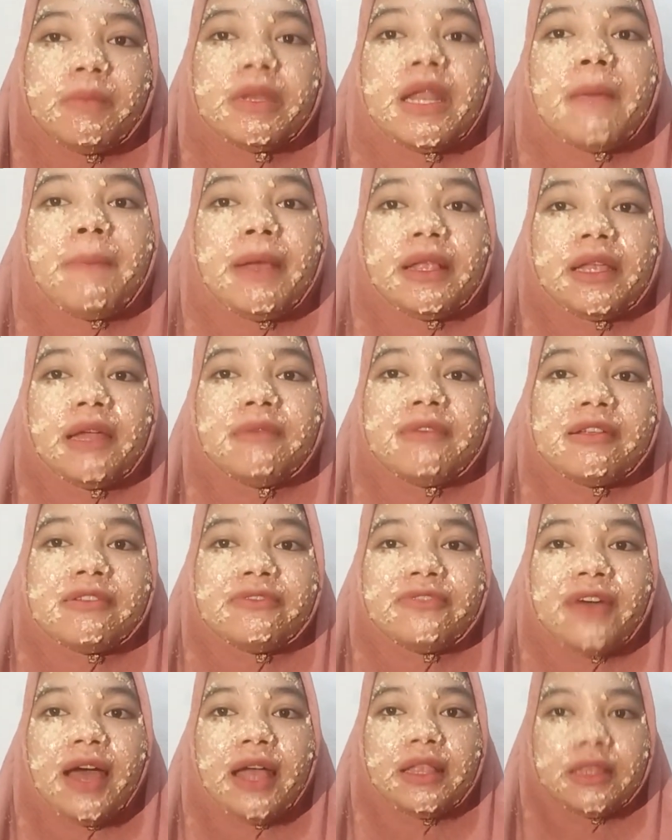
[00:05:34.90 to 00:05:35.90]
mendapatkan
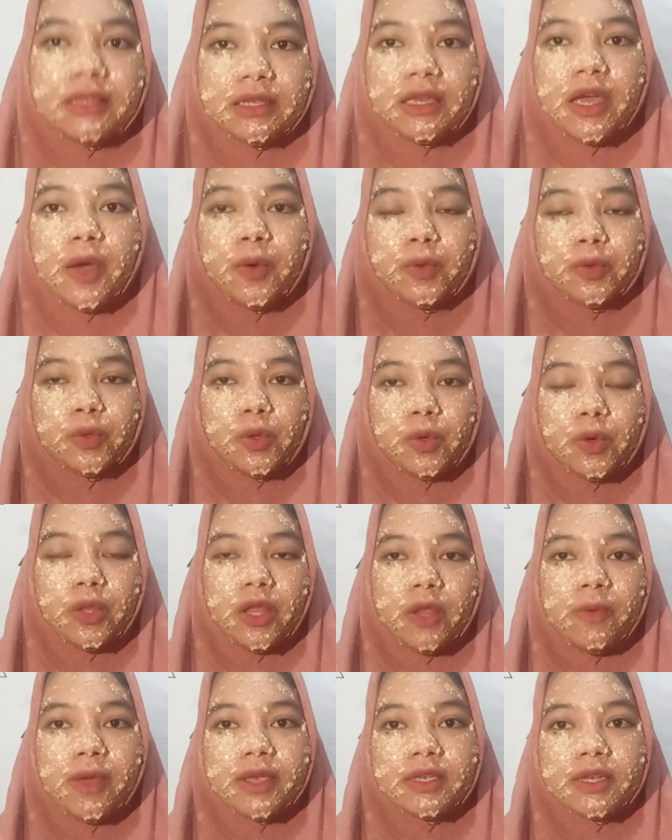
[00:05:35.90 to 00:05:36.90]
manfaatnya untuk
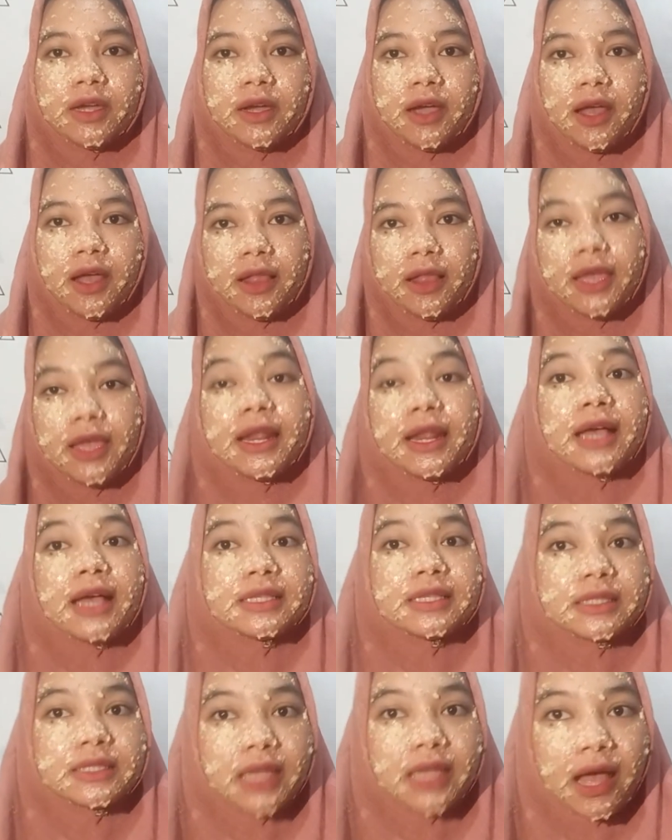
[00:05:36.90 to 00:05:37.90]
kulit wajah kalian
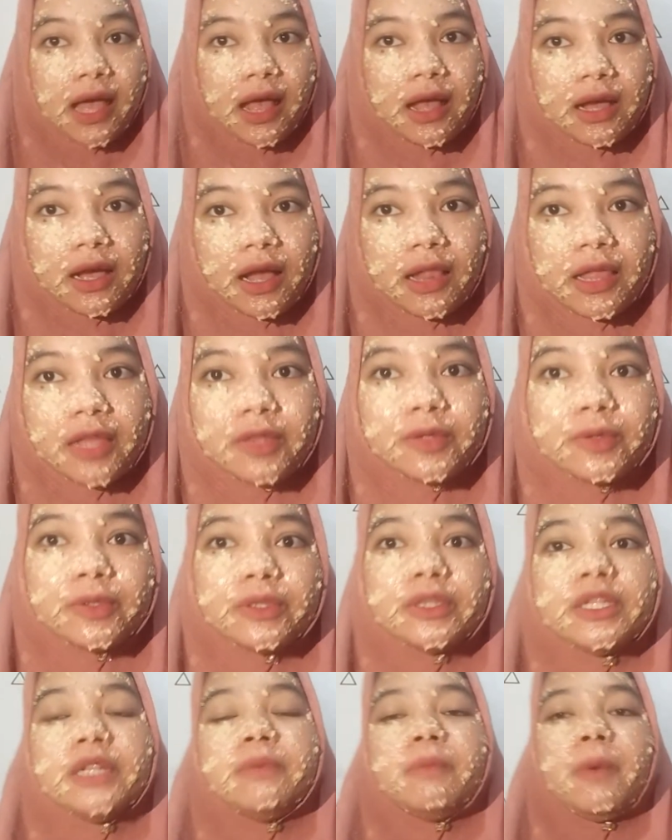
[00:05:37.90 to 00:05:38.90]
asal kalian
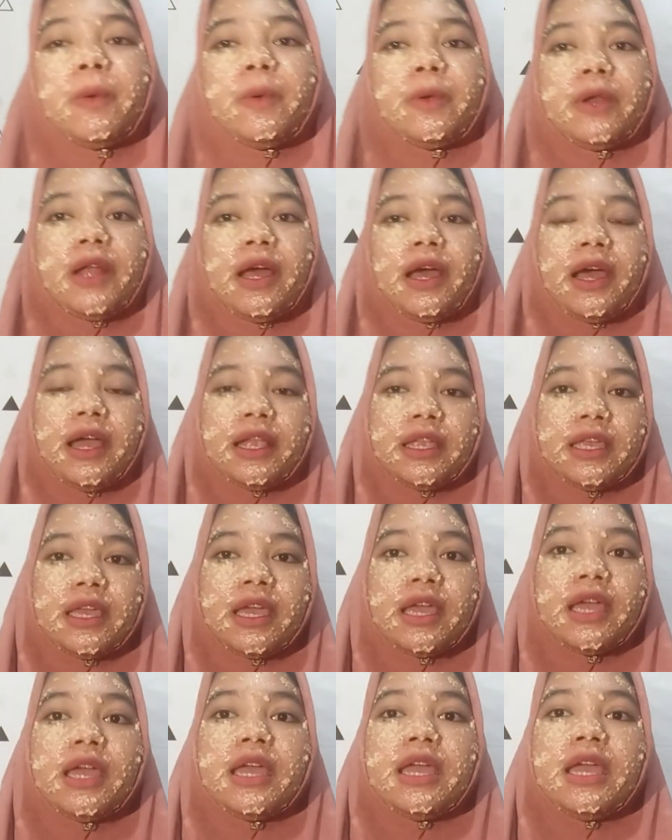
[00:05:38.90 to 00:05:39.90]
rutin
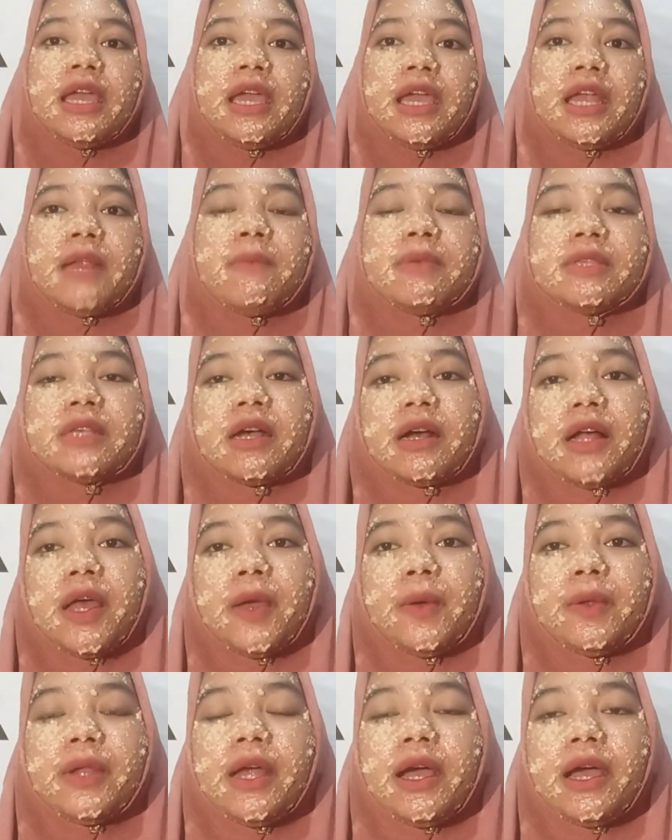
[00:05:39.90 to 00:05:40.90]
menggunakannya ini bisa
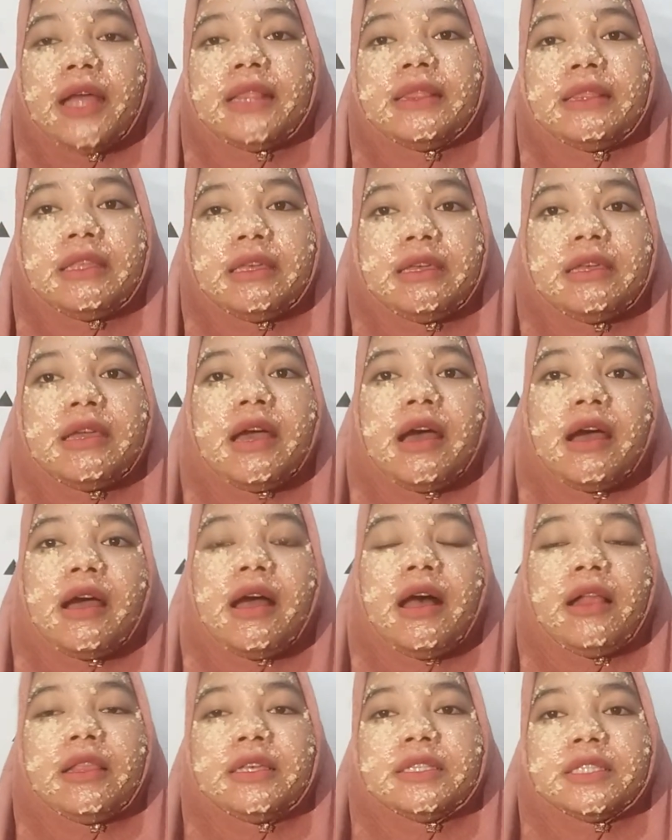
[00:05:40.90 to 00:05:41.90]
kalian gunakan tiga
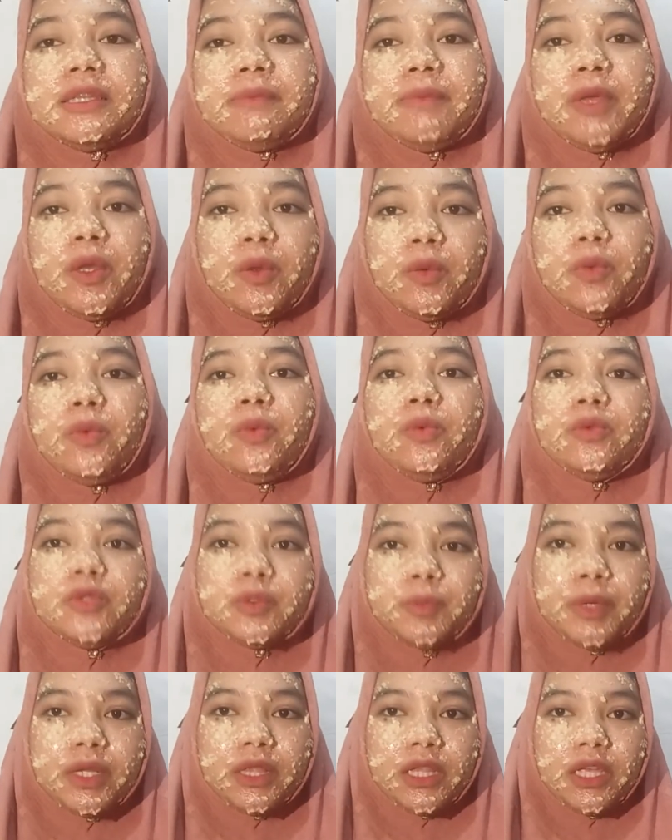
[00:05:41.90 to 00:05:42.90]
kali seminggu
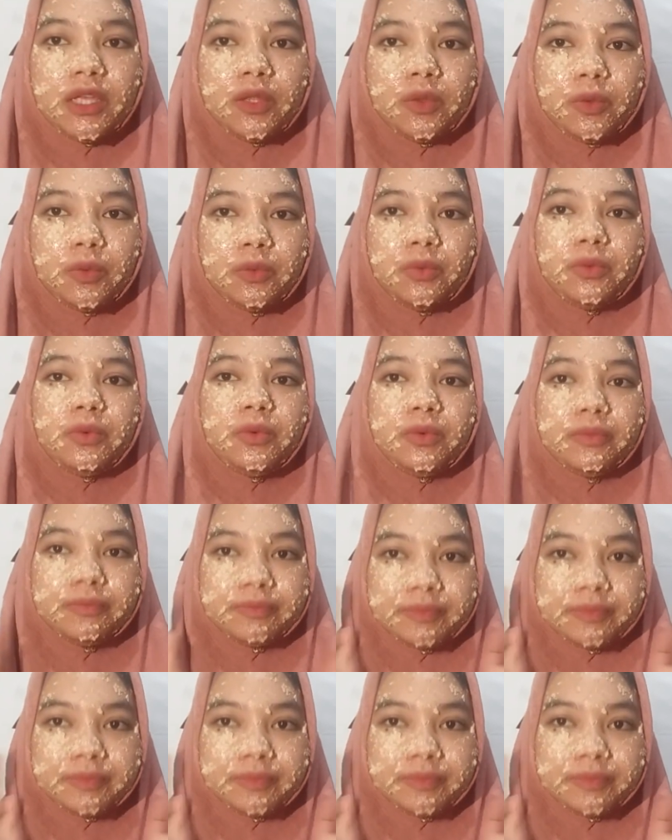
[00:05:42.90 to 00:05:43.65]
seperti itu